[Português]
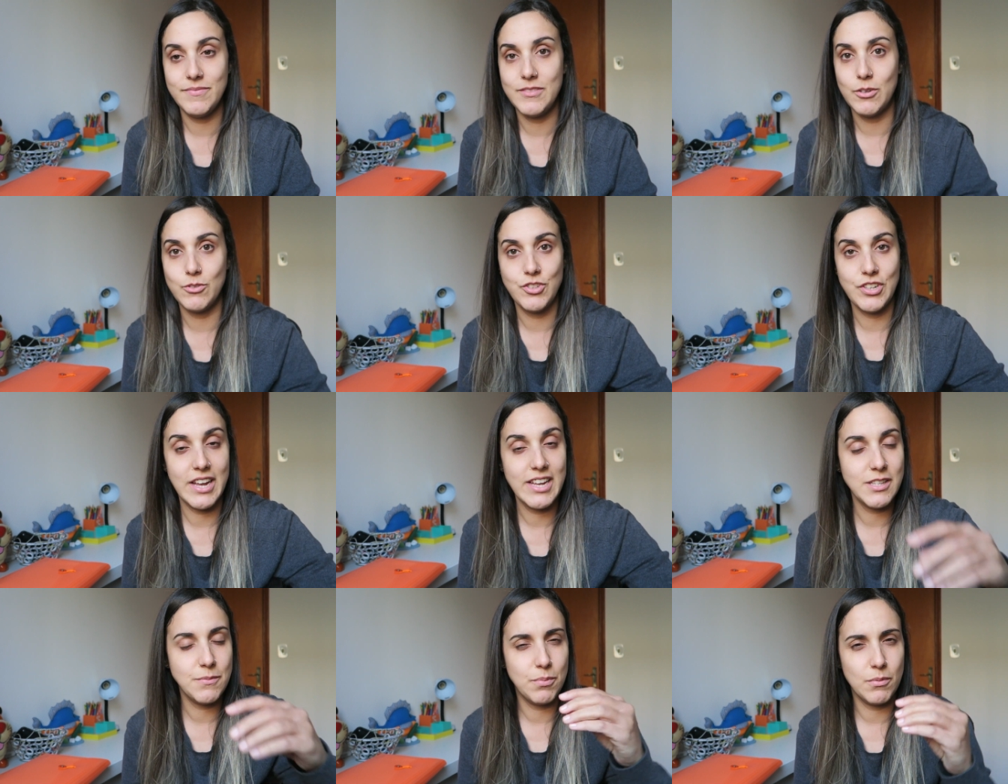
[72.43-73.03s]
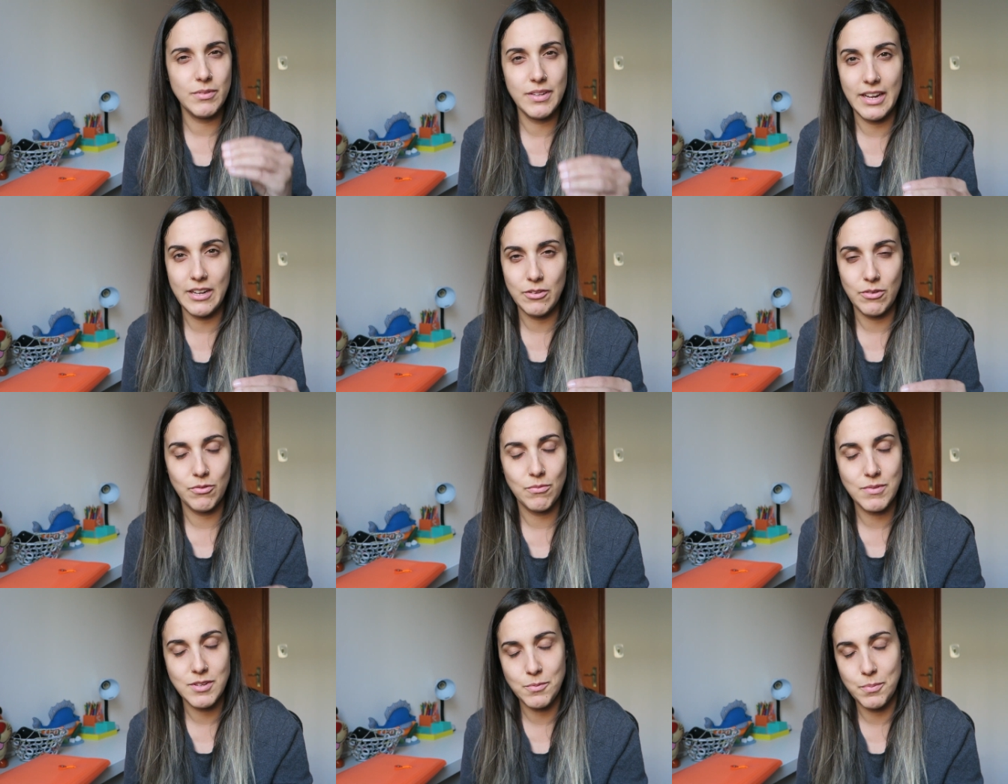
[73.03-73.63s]
Então, já respondendo
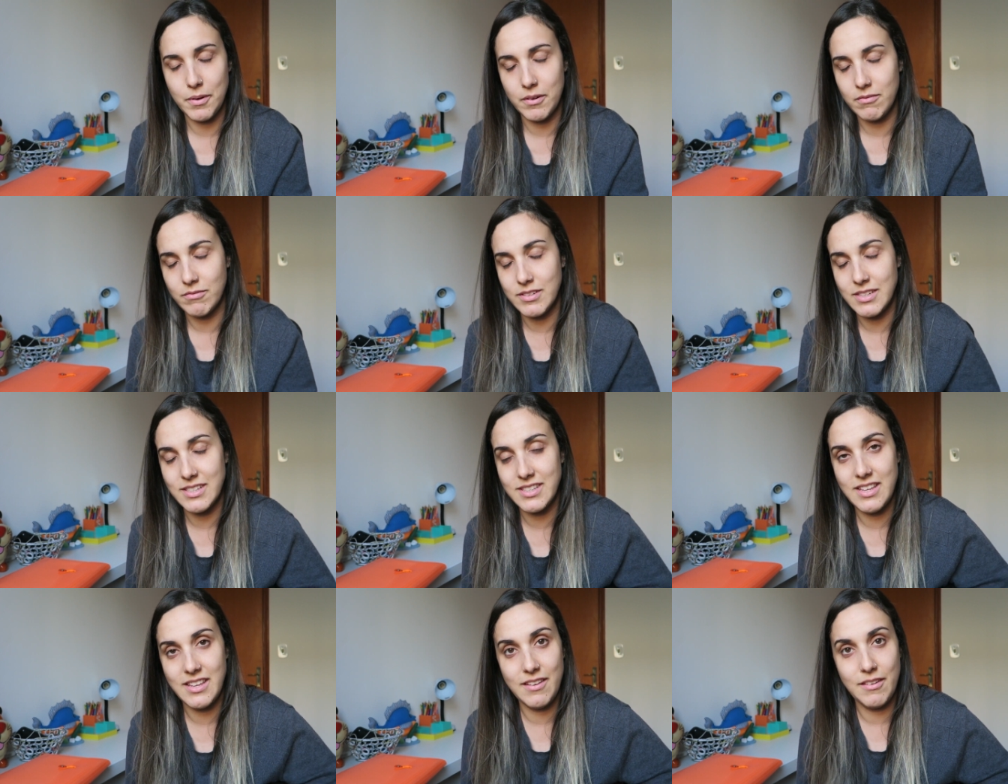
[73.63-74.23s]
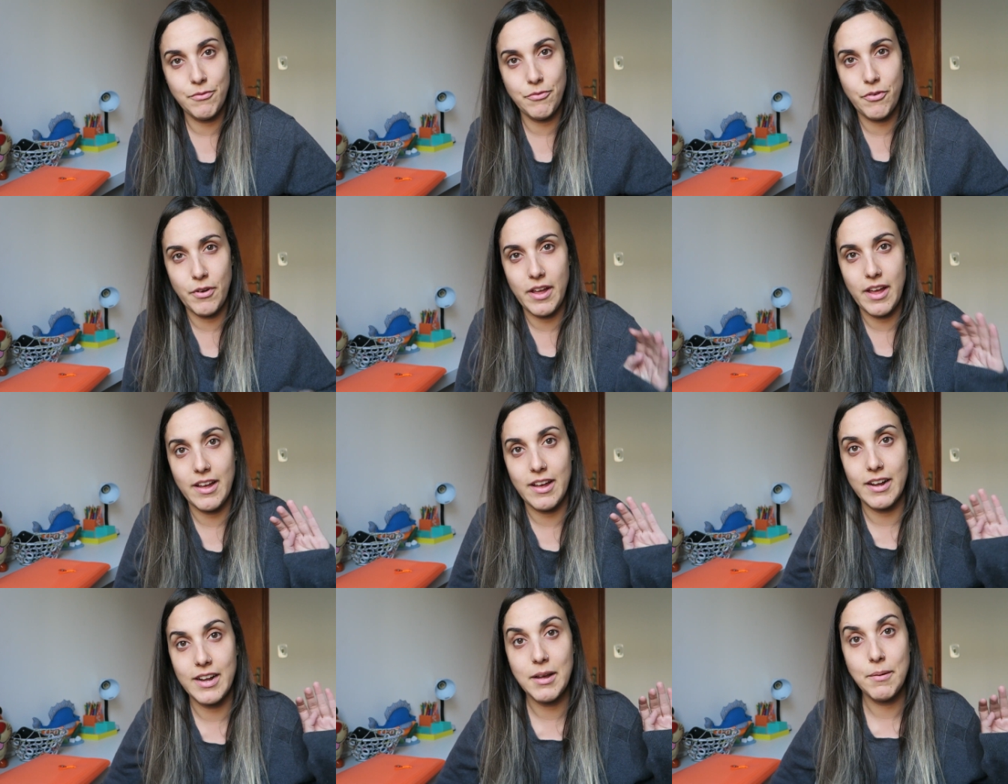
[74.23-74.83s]
algumas perguntas que foi
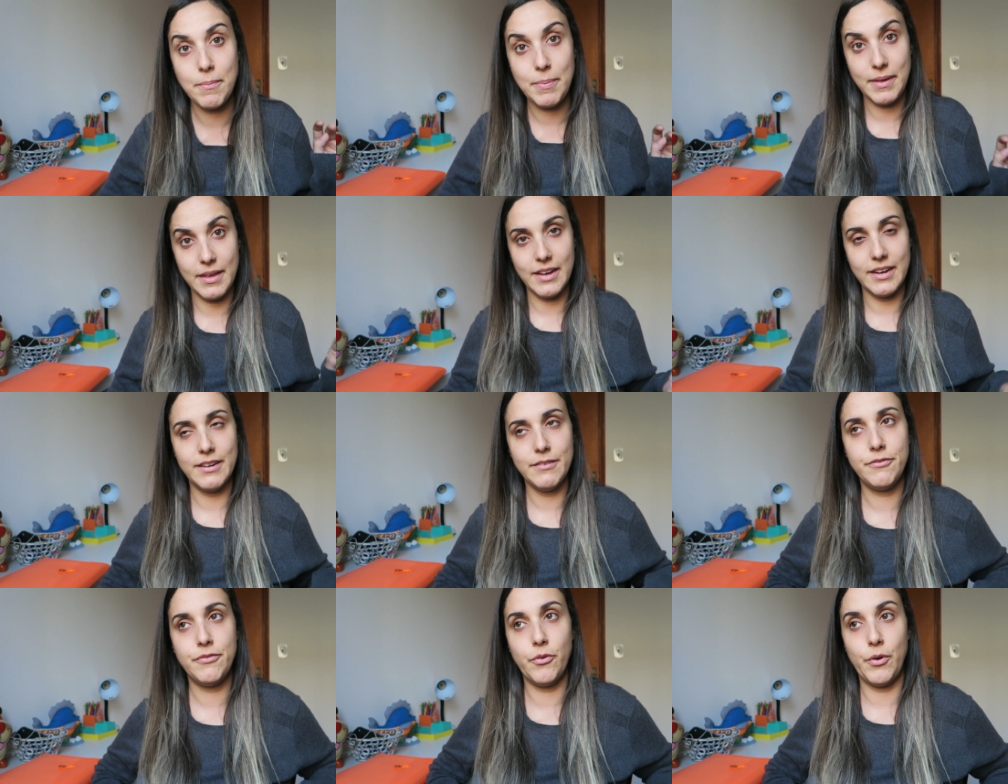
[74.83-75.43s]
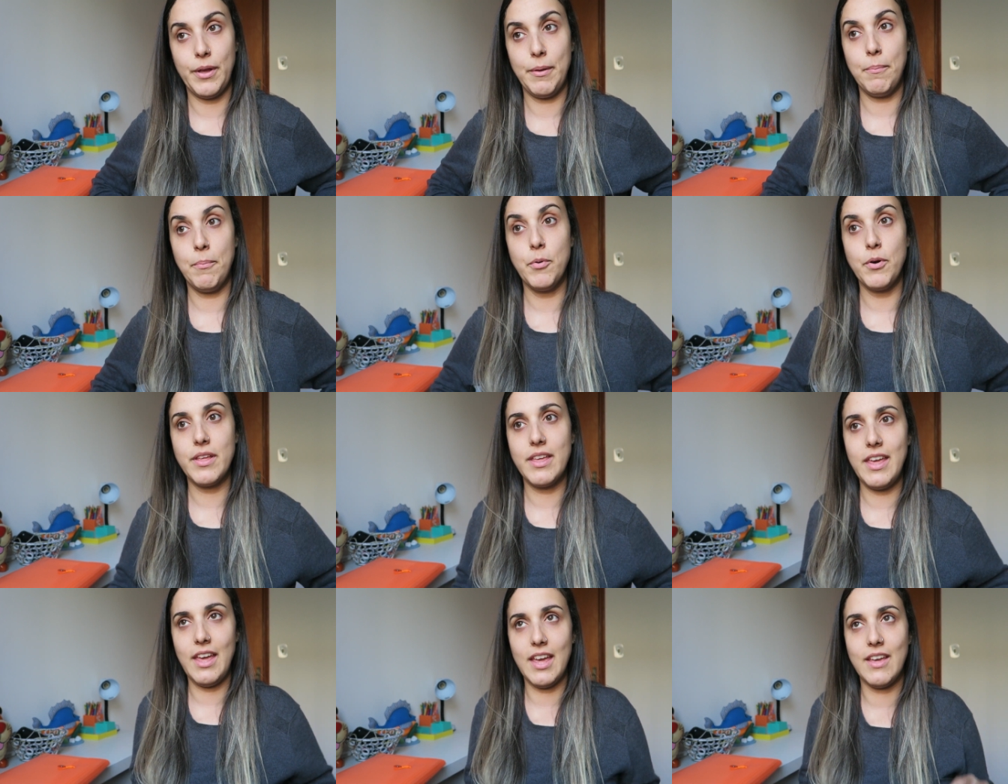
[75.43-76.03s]
a campeã, foi
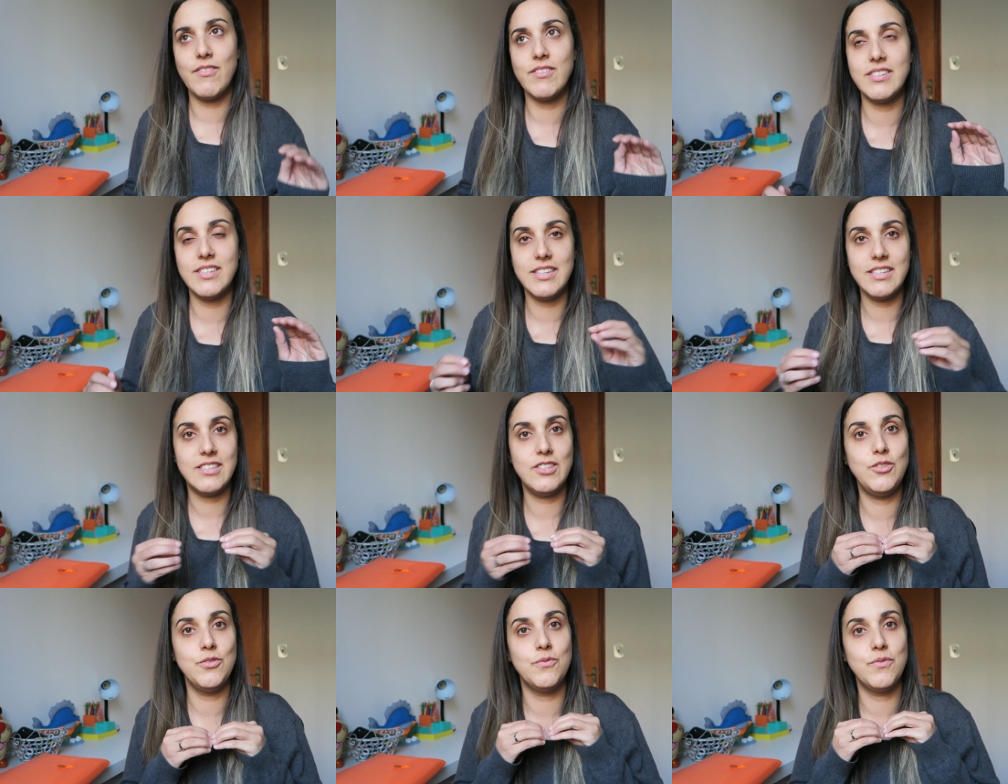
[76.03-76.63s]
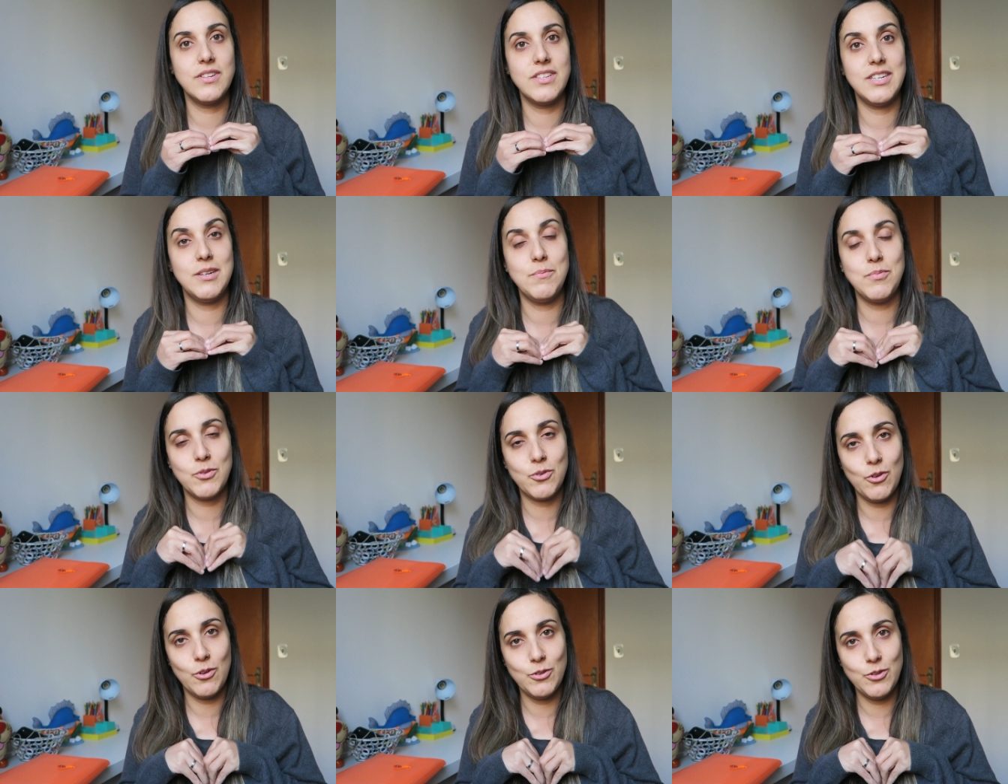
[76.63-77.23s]
por que você decidiu fazer
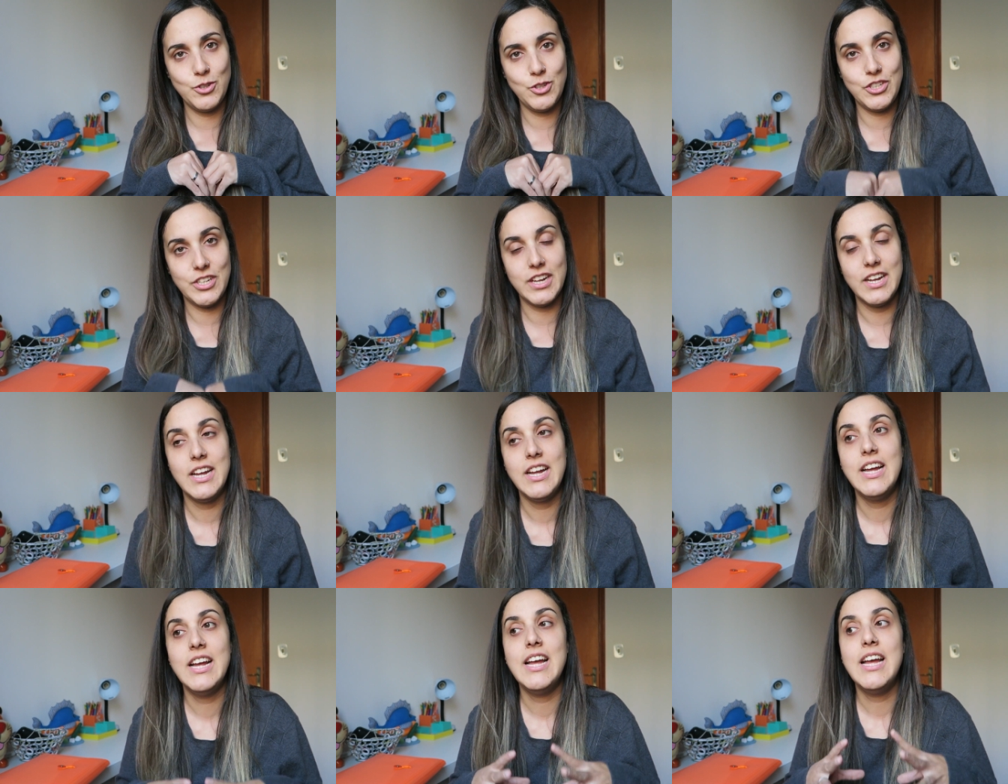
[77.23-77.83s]
psicologia?